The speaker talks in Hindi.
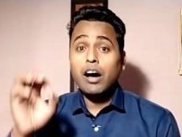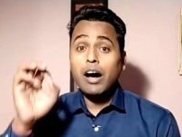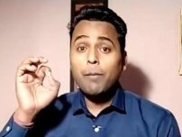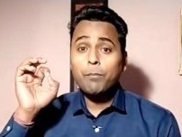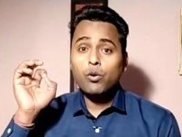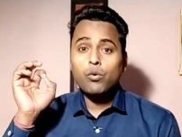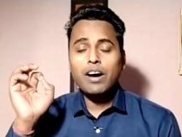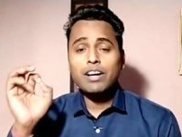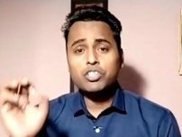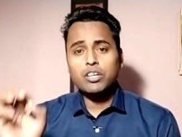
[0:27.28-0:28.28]
आपको
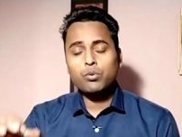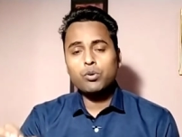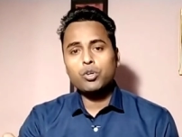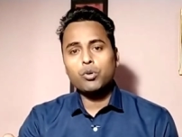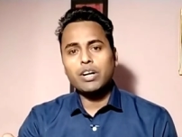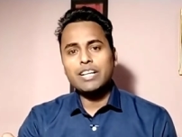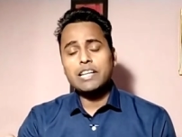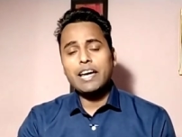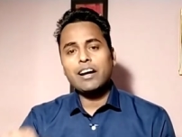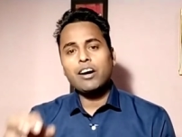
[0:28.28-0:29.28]
वहां जरूर टोका
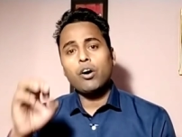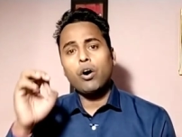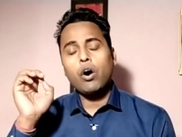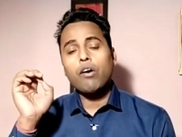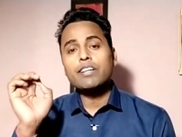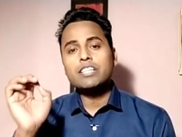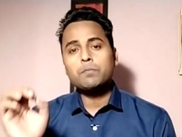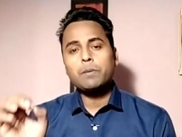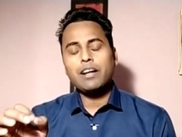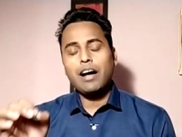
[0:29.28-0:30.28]
जाएगा और इस
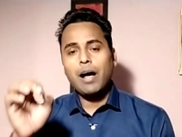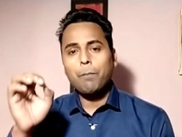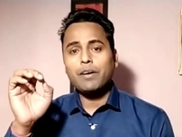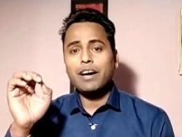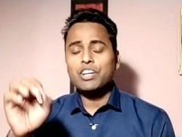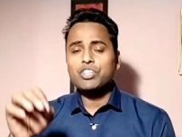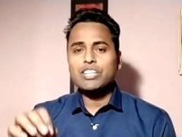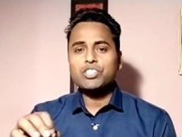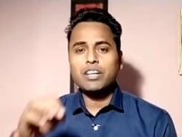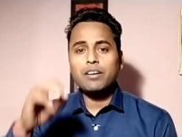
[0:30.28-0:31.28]
पर आपका
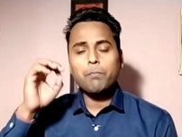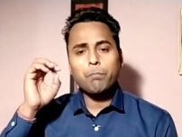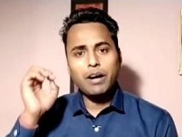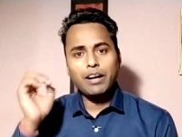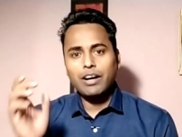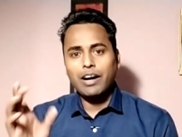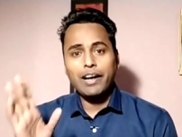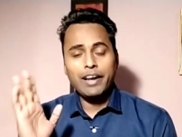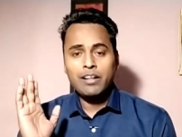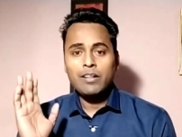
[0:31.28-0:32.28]
रिजेक्शन पक्का
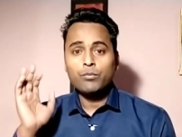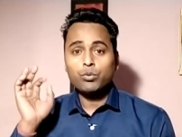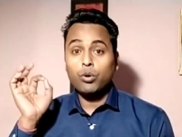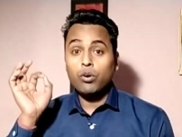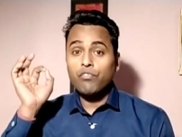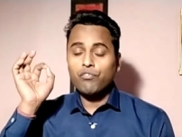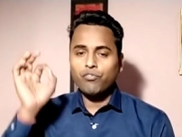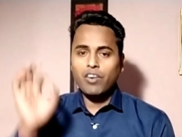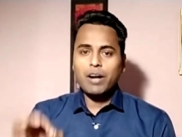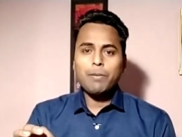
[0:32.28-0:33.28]
है तो
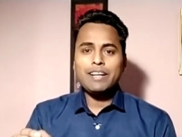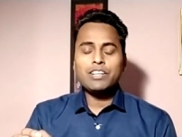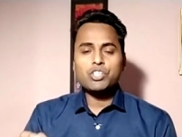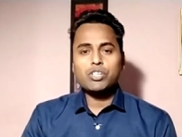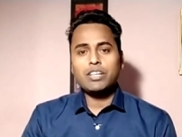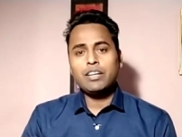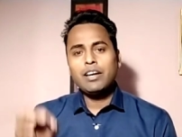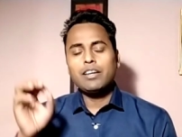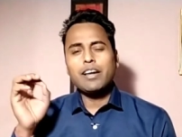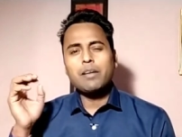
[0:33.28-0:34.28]
फार्मा इंडस्ट्री
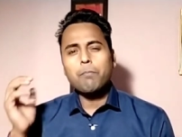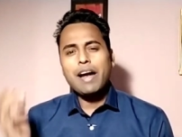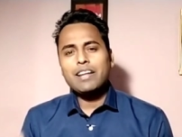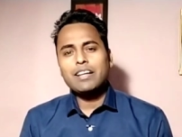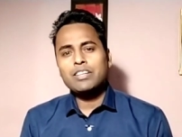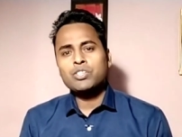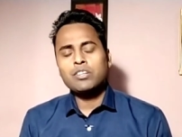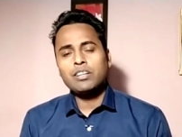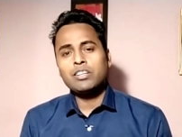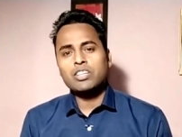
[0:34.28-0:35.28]
यानी मेडिकल
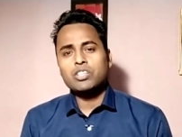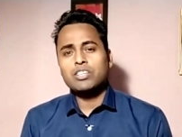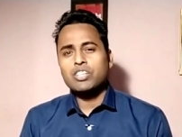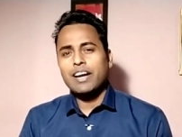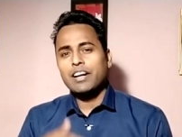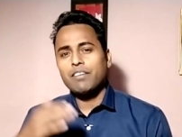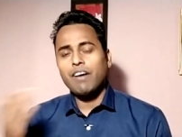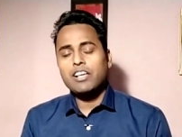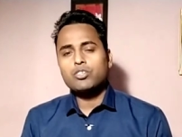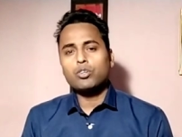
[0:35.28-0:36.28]
इंडस्ट्री चाहे
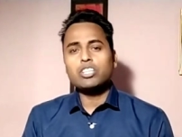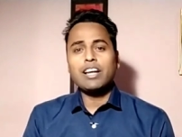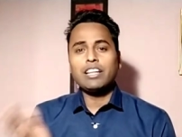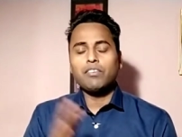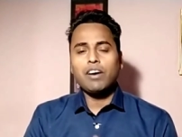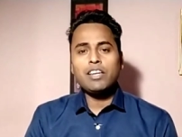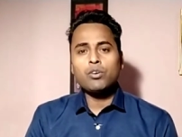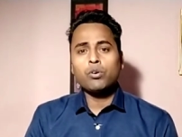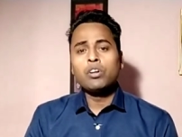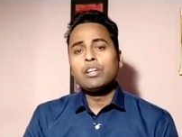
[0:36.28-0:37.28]
डिवाइस हो चाहे दवाई
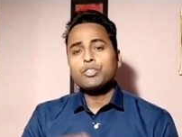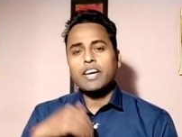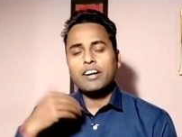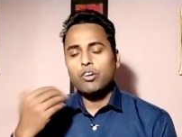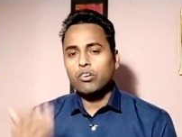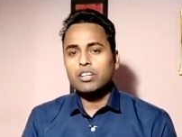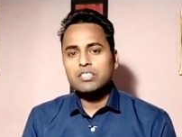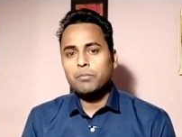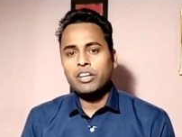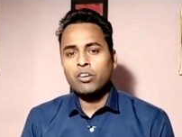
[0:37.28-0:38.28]
हो चाहे डॉक्टर
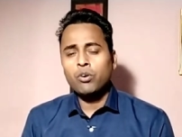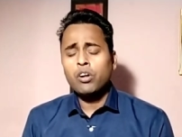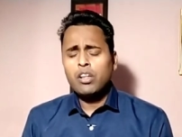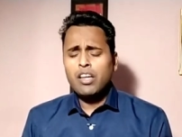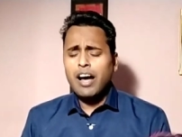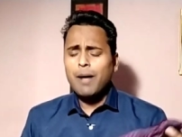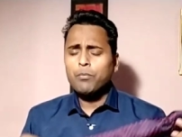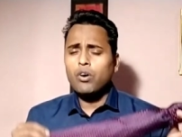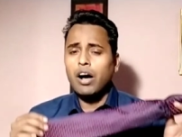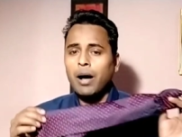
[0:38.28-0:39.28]
से मीटिंग हो
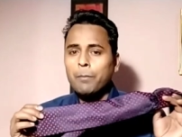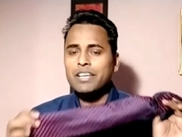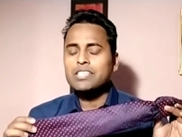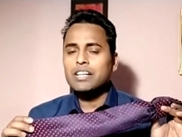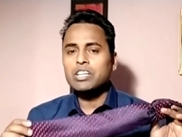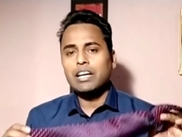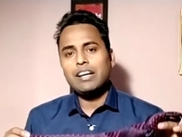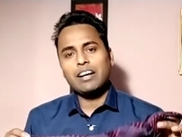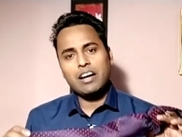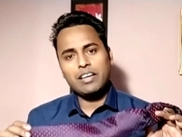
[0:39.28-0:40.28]
आपको हमेशा
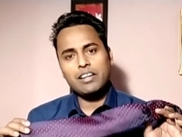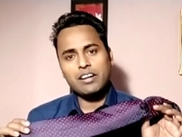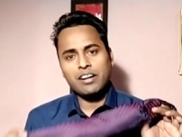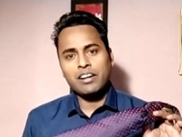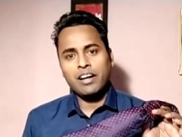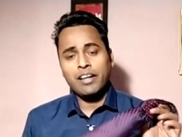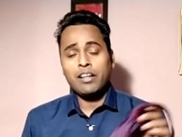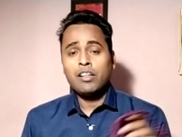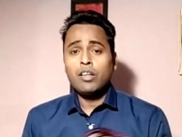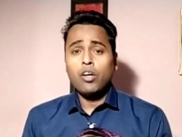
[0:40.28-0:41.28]
टाई लगा के रखना
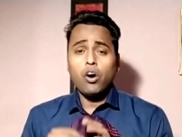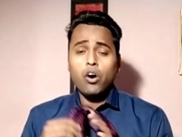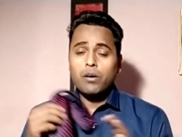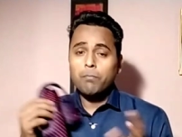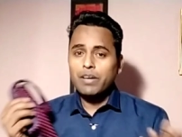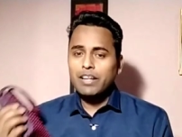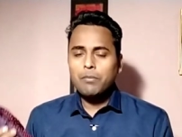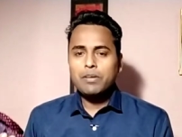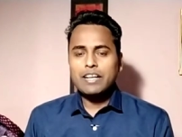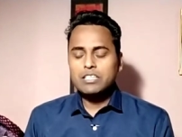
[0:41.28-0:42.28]
है और मेरा
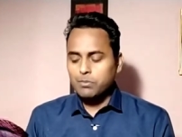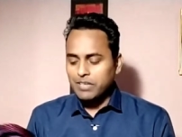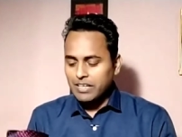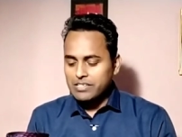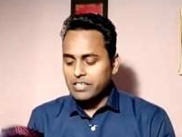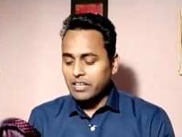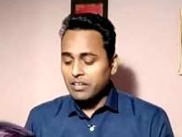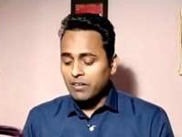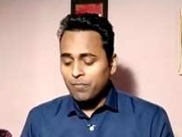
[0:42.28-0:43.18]
भी एक्सपीरियंस है